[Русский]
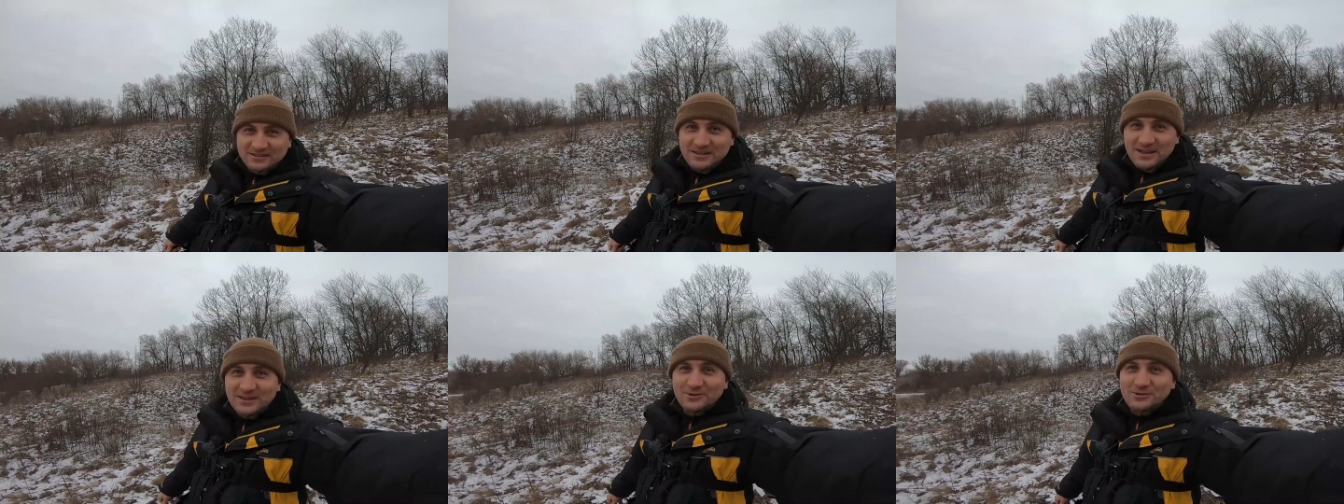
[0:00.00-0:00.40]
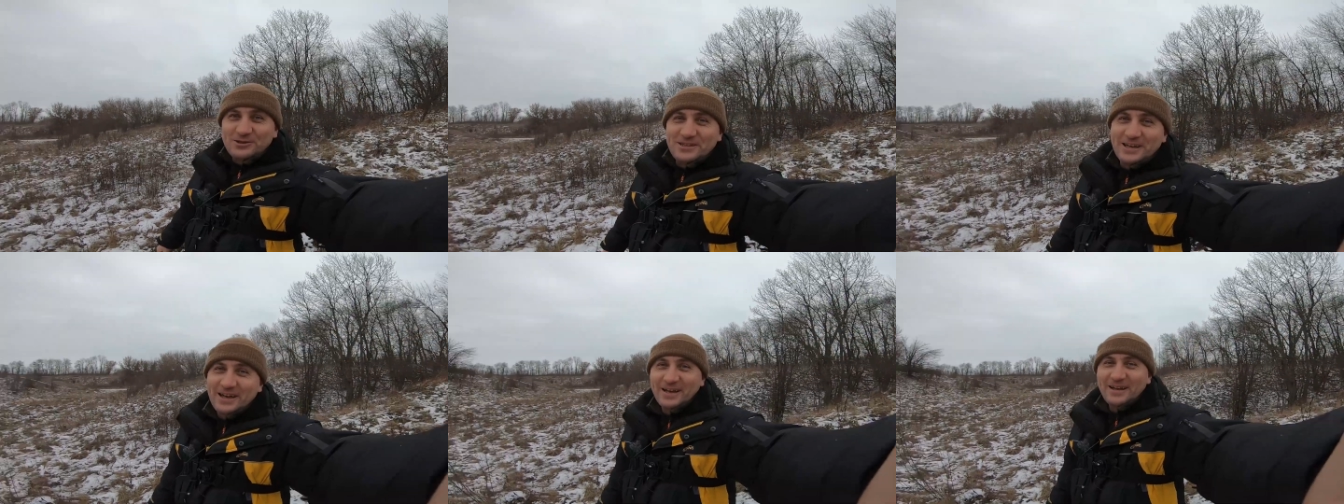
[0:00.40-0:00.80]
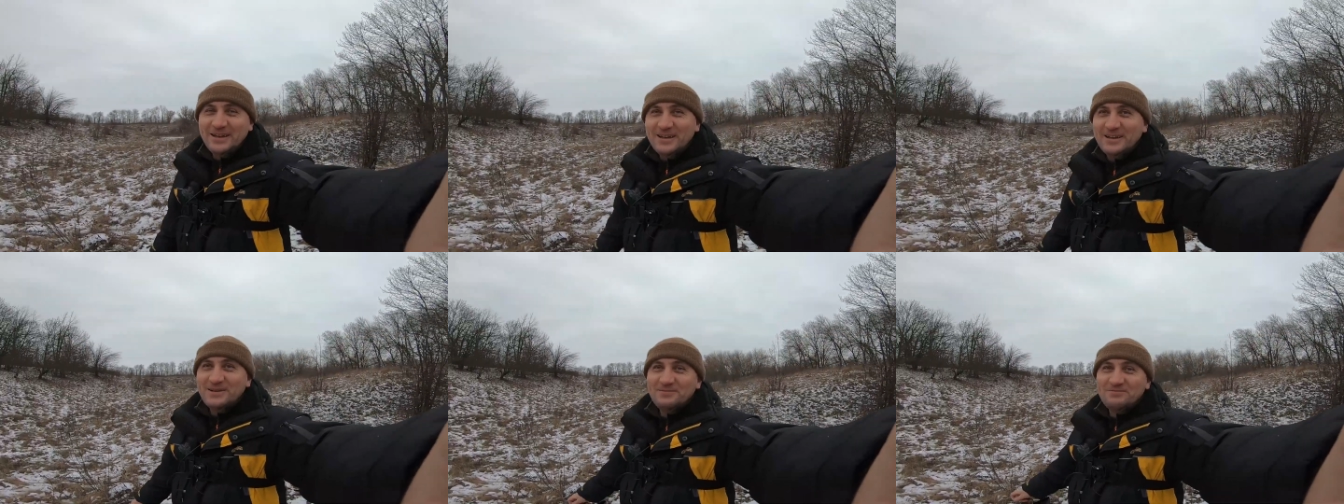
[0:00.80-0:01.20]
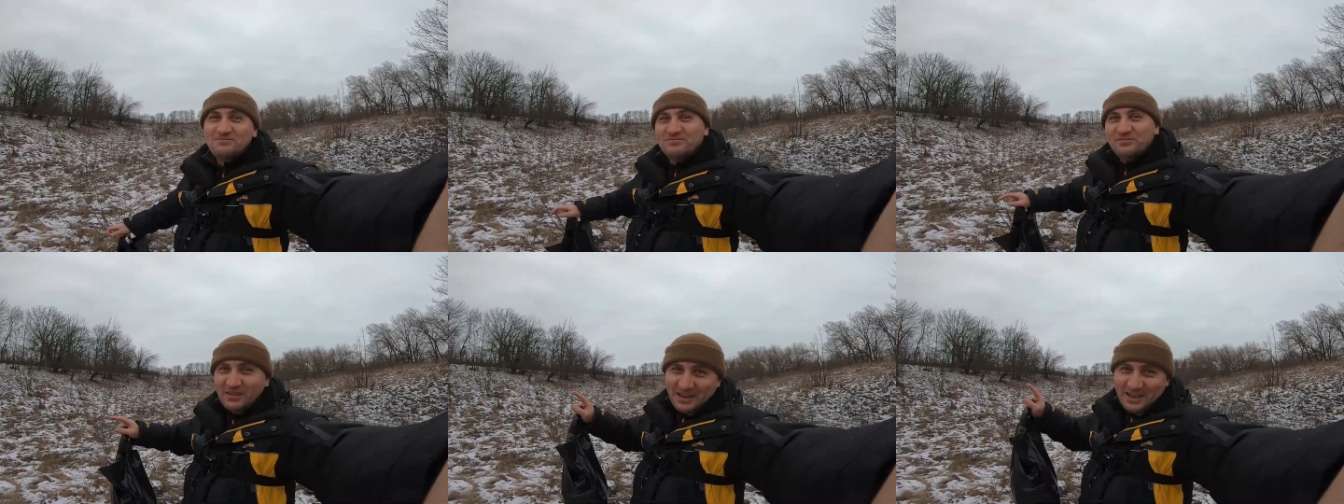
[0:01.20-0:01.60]
Да, друзья,
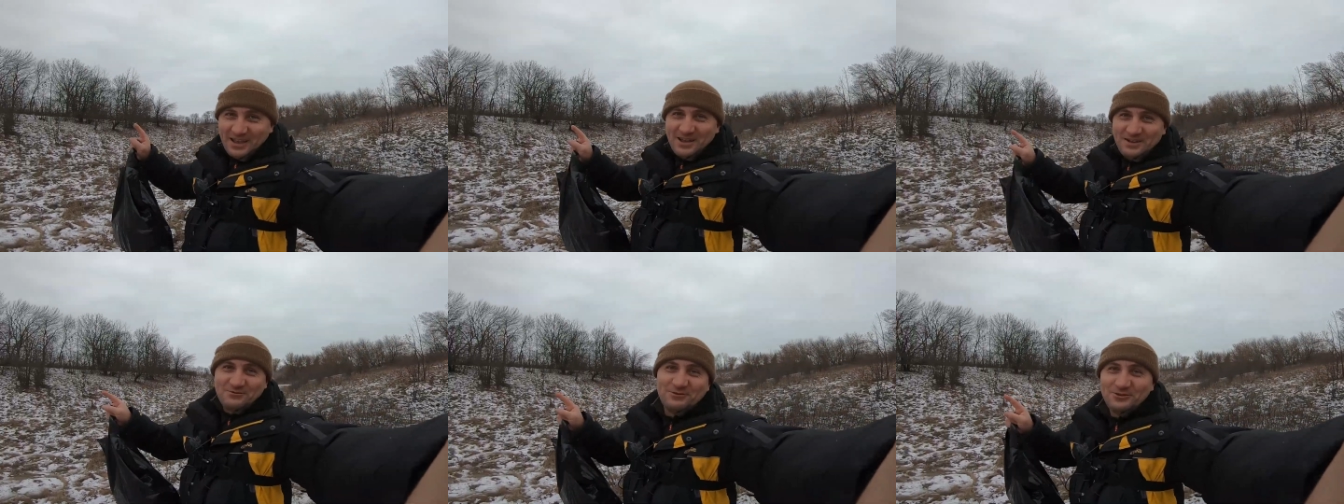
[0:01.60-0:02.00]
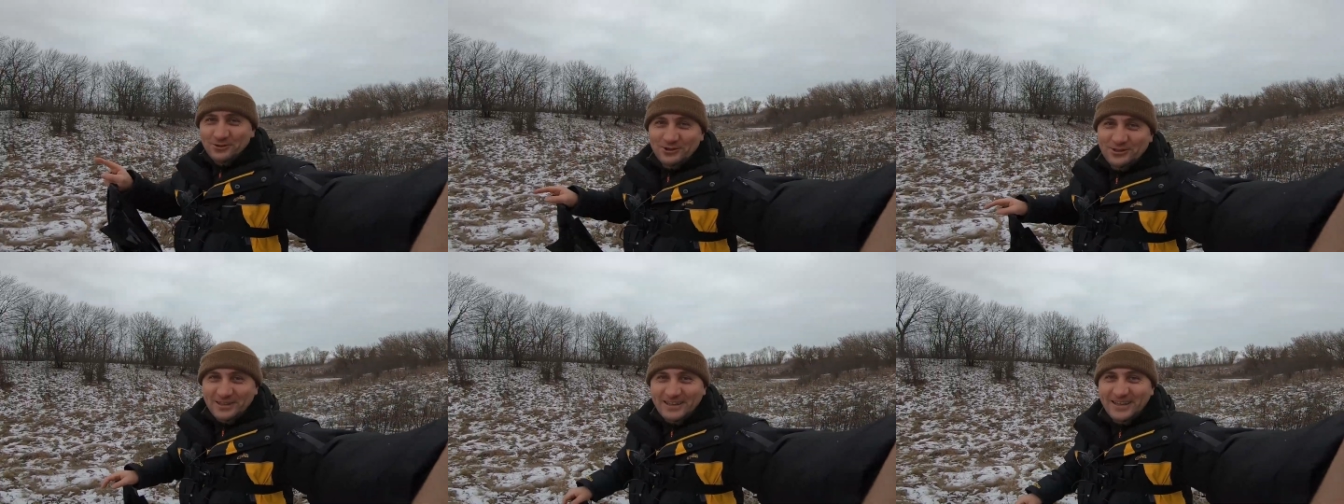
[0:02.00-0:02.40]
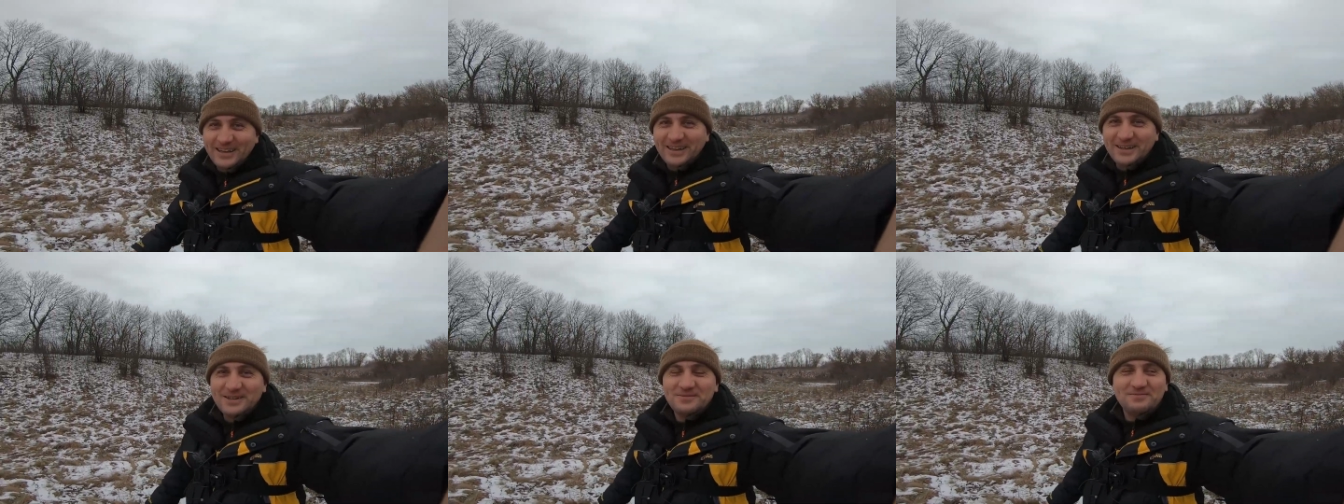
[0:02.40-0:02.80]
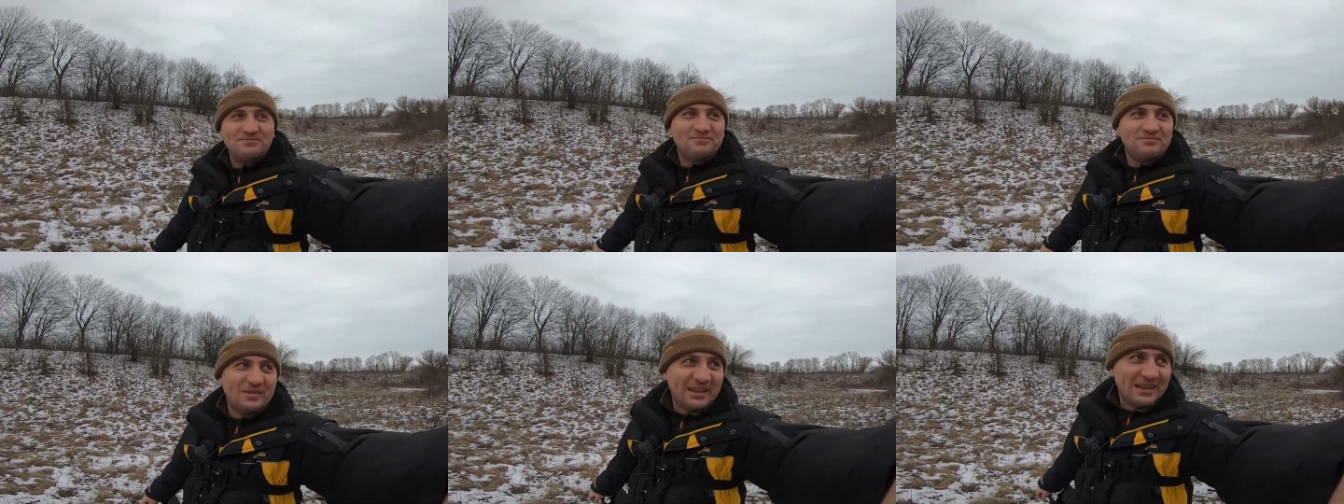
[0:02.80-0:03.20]
все-таки
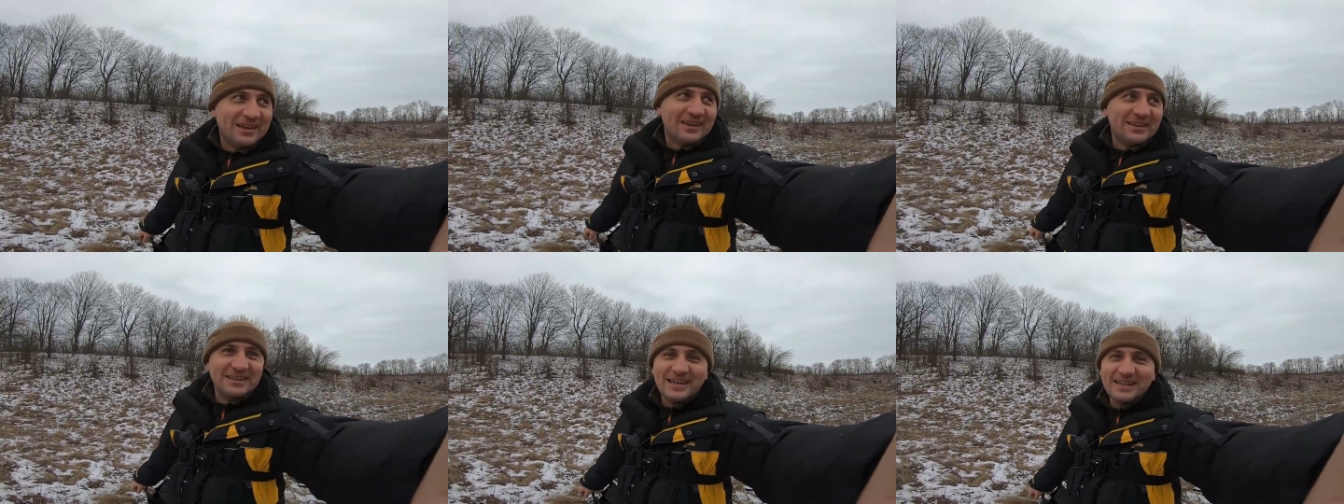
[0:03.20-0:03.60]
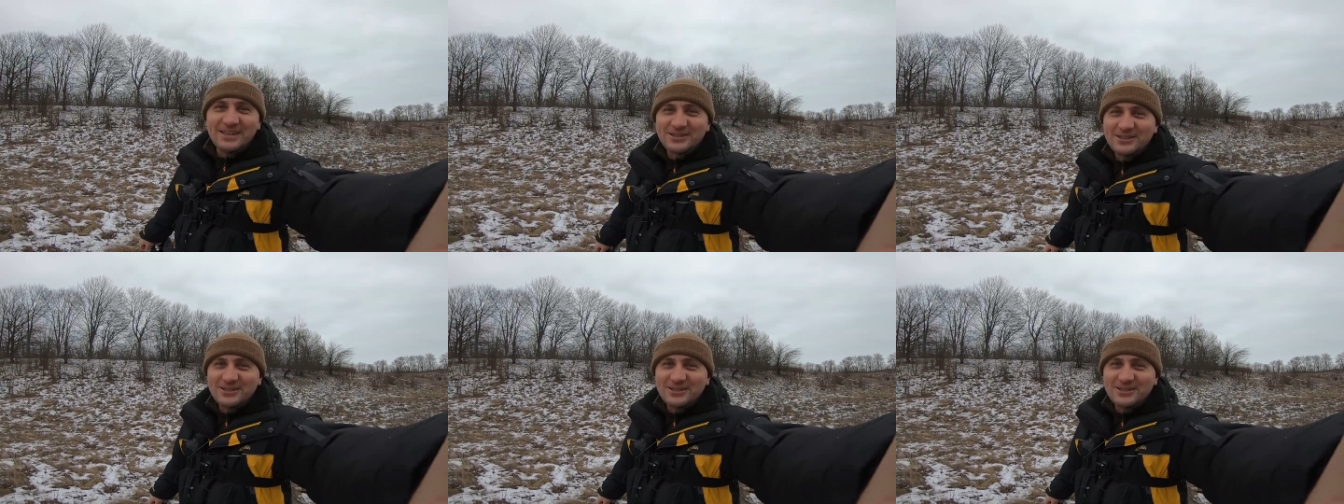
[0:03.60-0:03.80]
э, я